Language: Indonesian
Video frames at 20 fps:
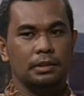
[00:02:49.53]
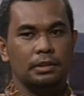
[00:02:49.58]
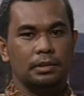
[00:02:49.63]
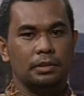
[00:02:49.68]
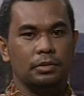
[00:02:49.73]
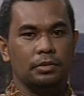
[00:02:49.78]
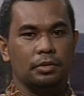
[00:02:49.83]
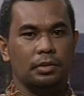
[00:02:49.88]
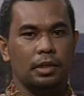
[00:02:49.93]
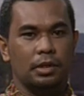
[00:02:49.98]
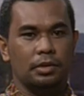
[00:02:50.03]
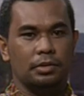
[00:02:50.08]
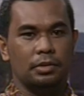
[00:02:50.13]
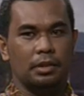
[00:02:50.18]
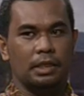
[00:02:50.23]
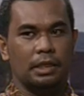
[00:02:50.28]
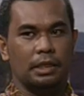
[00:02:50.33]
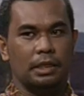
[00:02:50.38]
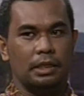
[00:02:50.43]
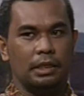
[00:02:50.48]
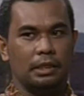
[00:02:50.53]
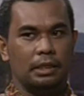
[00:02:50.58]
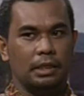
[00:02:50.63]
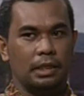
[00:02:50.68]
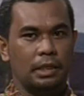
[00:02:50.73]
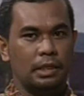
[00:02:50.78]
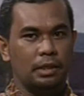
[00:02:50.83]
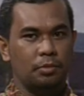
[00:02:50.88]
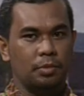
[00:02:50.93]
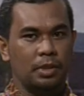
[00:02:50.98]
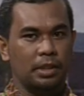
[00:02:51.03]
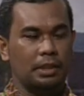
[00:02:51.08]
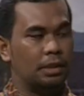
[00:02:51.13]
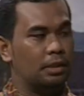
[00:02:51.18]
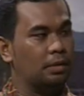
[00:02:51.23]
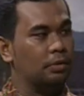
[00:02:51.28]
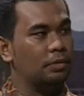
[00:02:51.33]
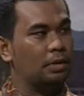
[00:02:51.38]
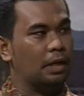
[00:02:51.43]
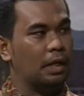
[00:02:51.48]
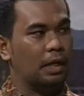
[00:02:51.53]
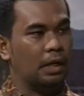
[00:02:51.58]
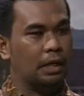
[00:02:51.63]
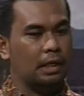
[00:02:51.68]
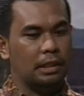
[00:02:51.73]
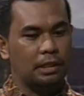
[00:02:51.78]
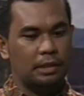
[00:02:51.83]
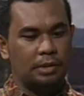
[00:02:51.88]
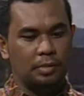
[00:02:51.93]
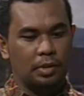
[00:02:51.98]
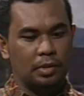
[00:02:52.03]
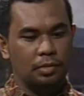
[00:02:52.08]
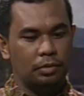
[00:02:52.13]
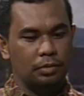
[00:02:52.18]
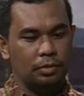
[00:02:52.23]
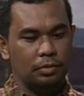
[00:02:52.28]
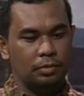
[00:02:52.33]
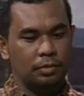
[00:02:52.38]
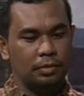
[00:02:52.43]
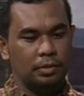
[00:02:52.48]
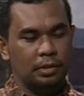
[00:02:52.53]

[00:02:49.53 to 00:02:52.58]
saudara-saudara kita umat Hindu yang ada di Maluku,